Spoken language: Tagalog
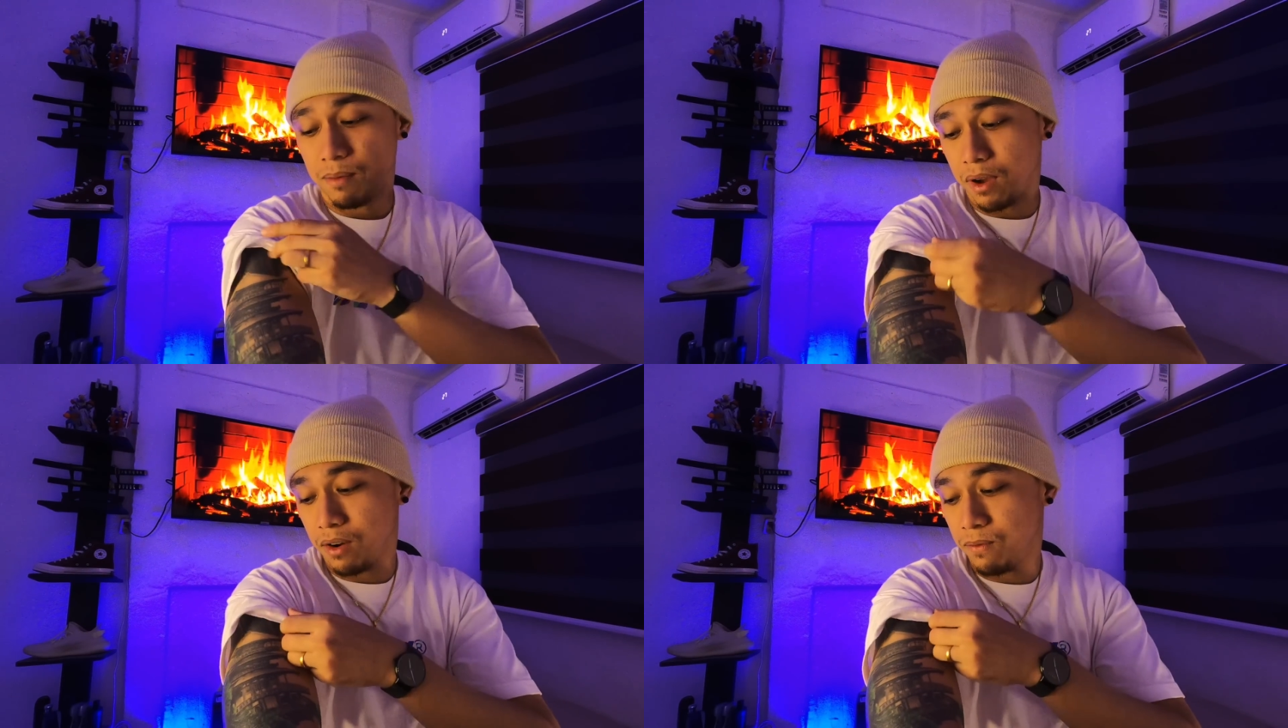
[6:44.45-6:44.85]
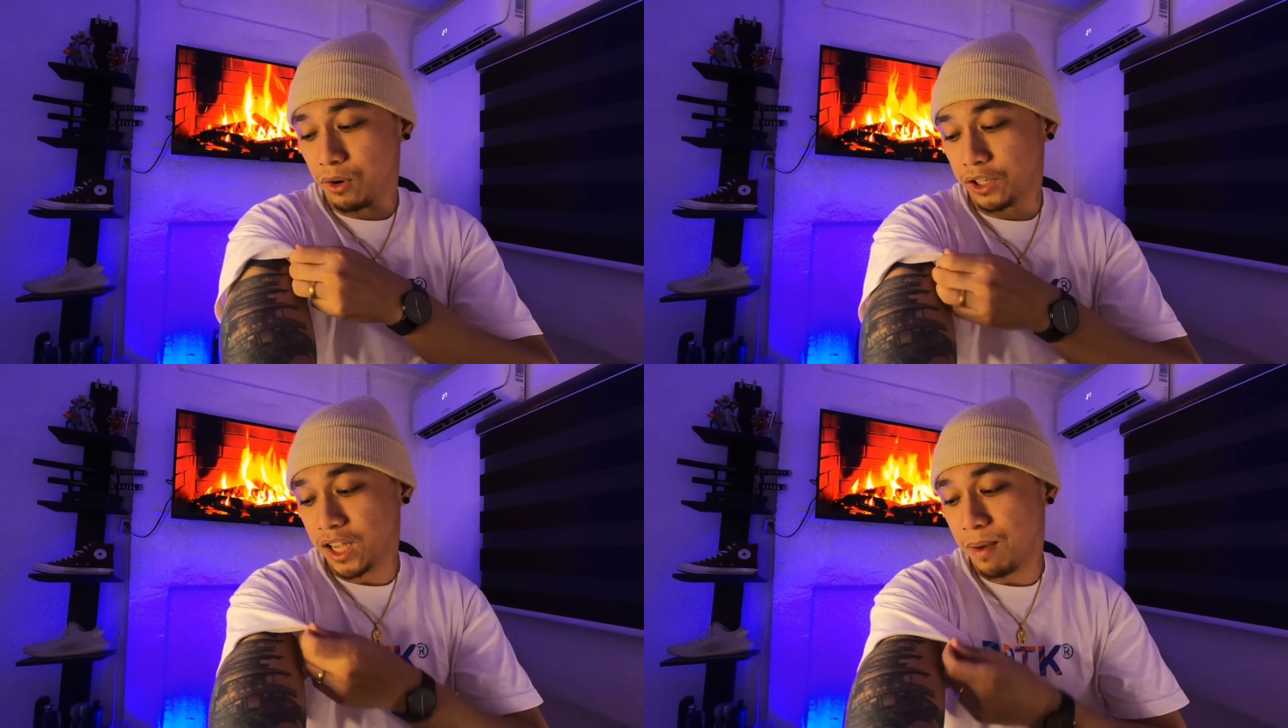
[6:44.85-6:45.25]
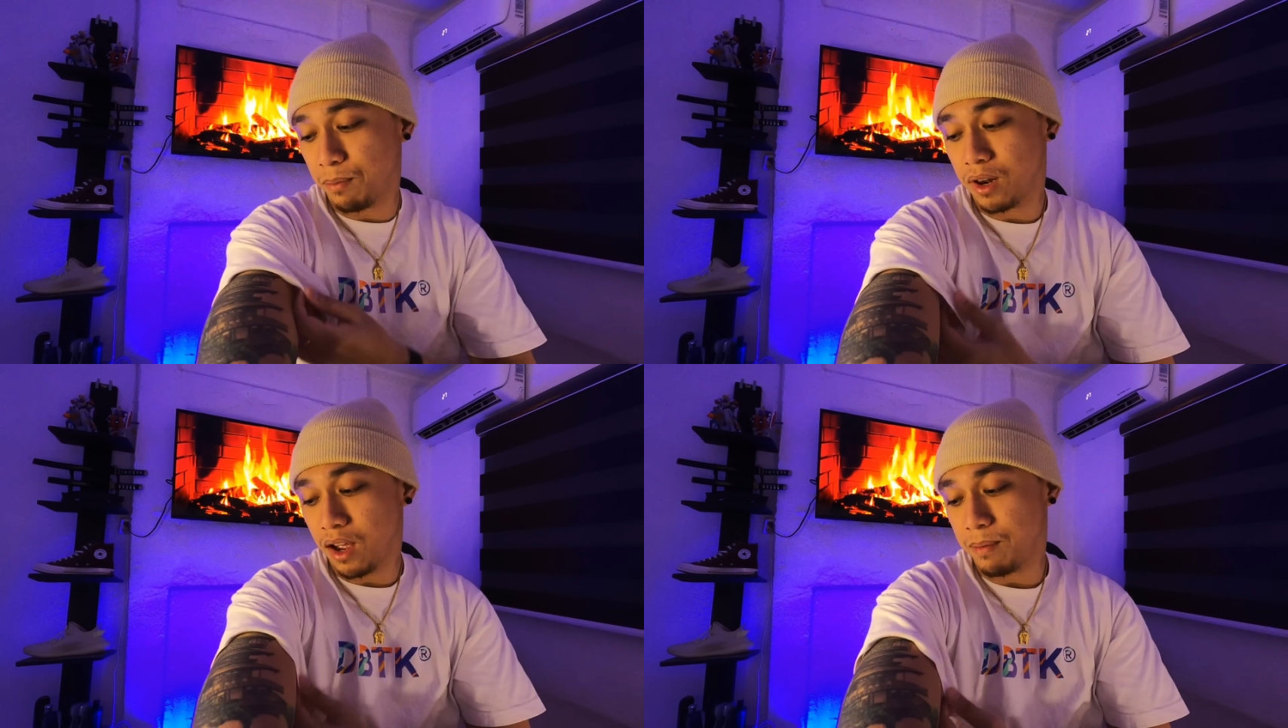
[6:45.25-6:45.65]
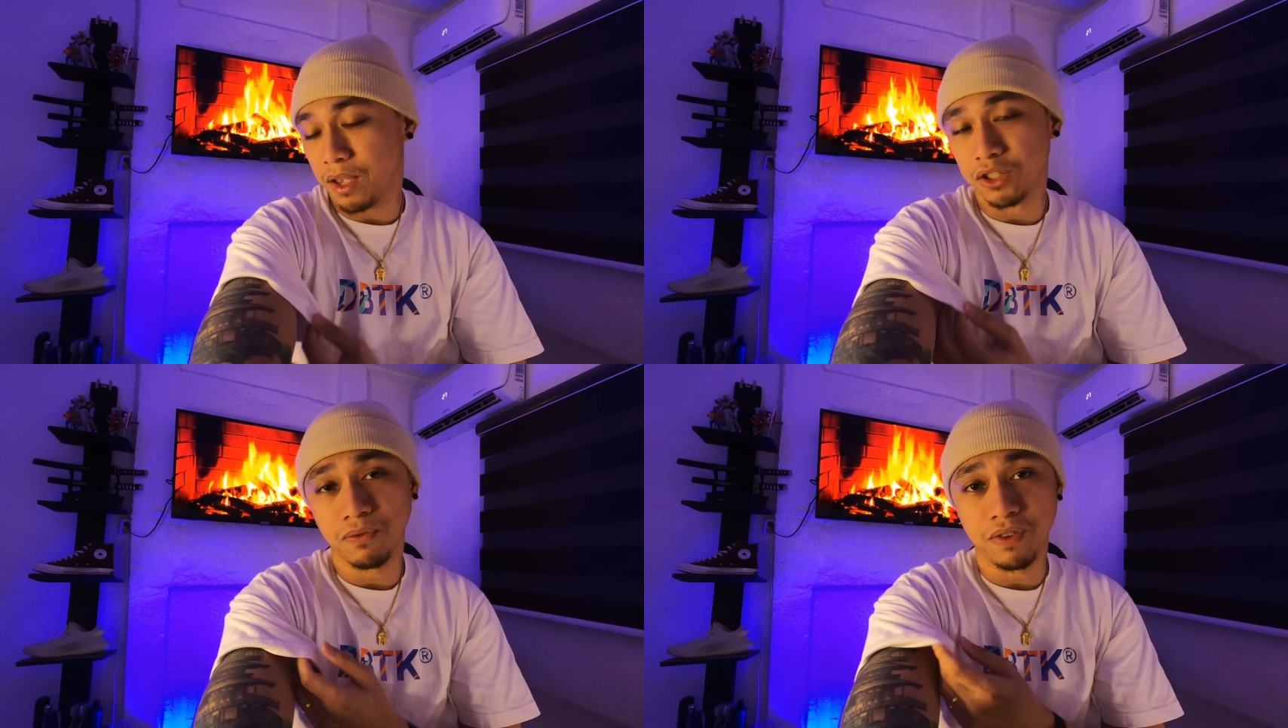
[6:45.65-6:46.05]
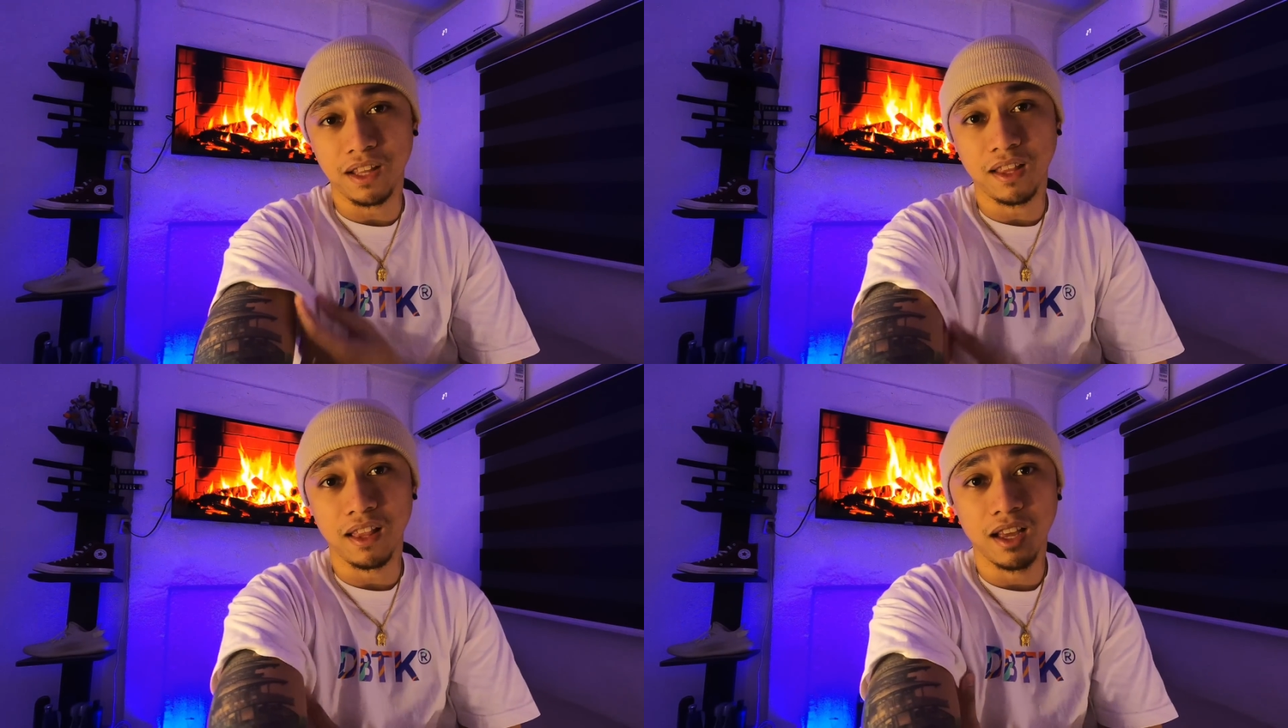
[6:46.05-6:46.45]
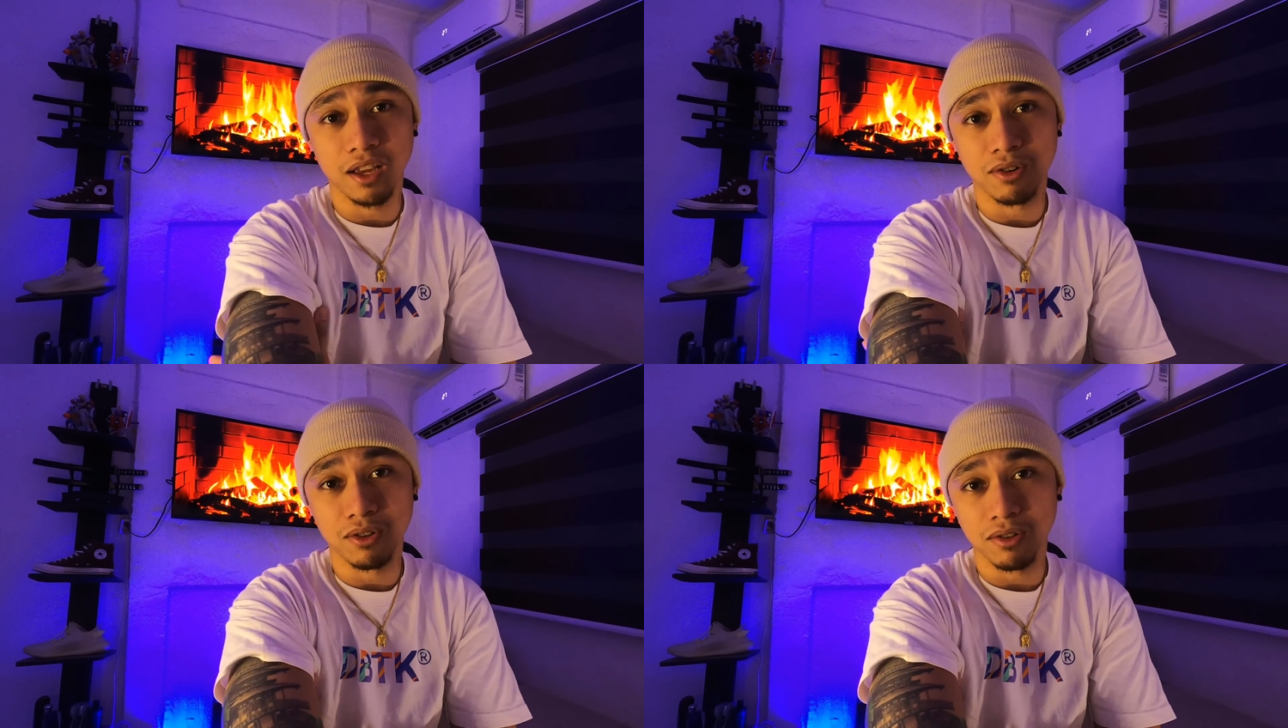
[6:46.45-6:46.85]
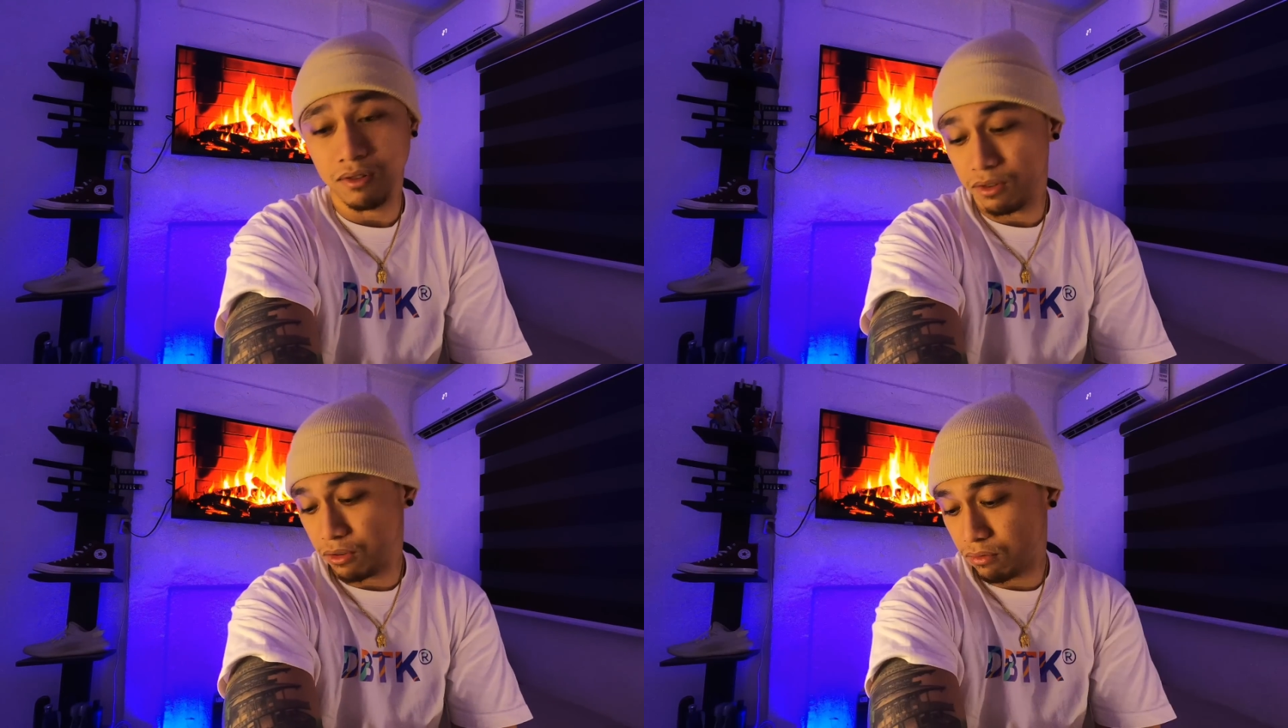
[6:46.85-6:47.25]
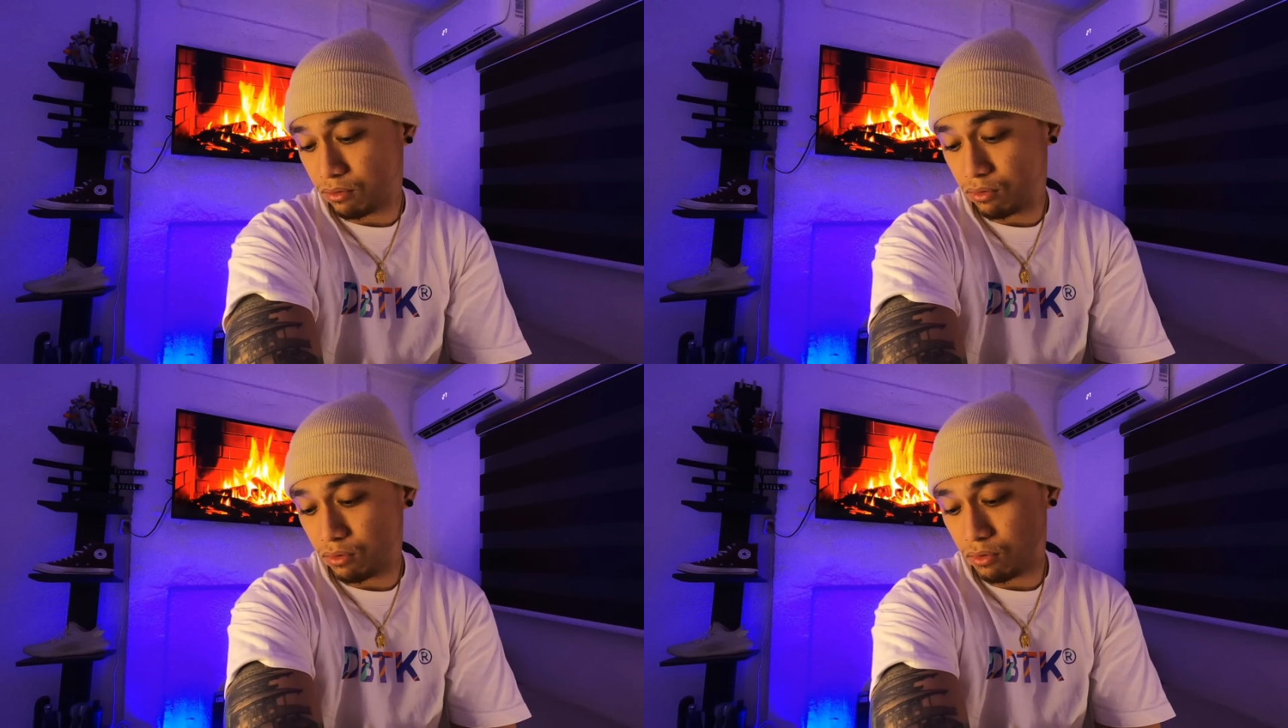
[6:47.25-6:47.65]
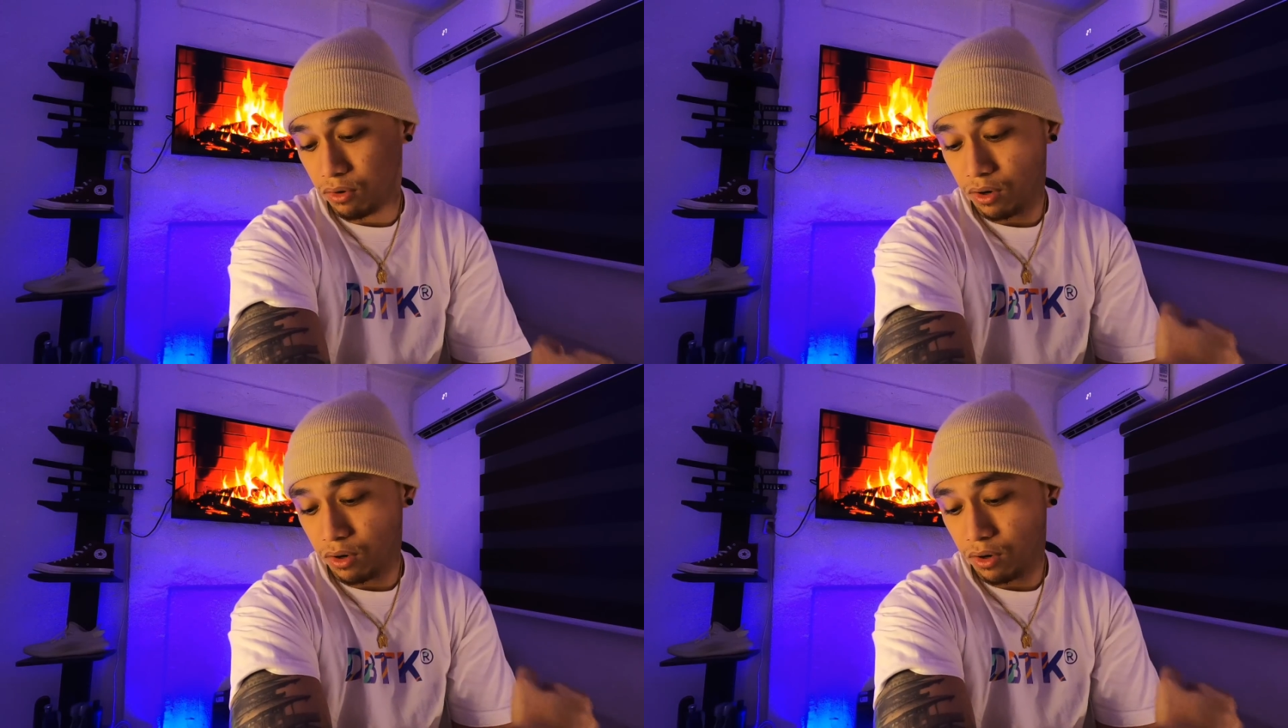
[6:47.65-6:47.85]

pag for example naka medyo fitted kayo no yung